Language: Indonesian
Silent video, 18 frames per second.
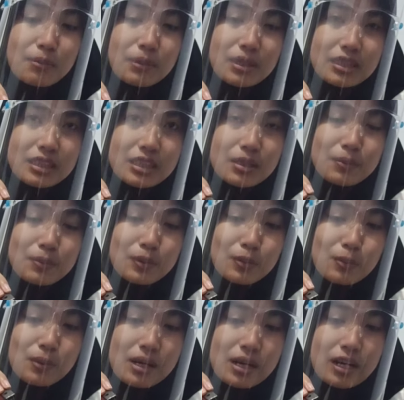amati
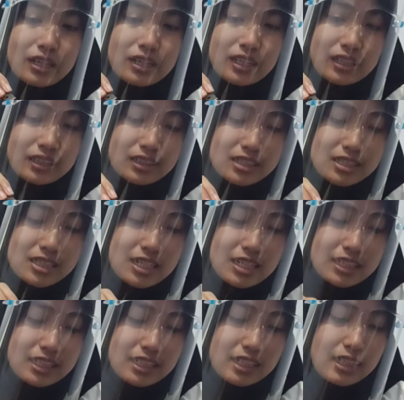perubahan yang
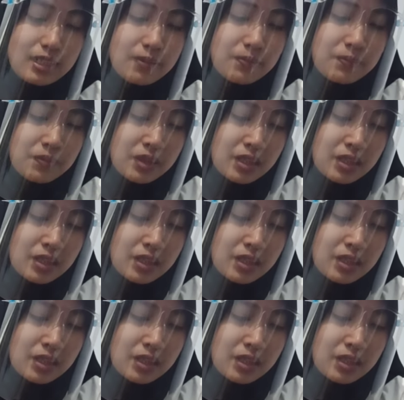terjadi.